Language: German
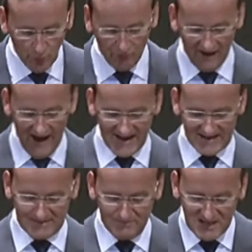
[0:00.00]

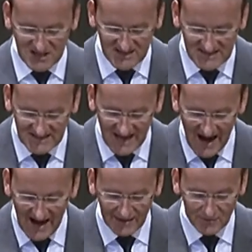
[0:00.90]
Hufeisen mischte sich
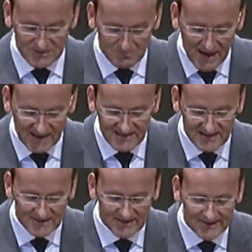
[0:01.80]
ein und meinte,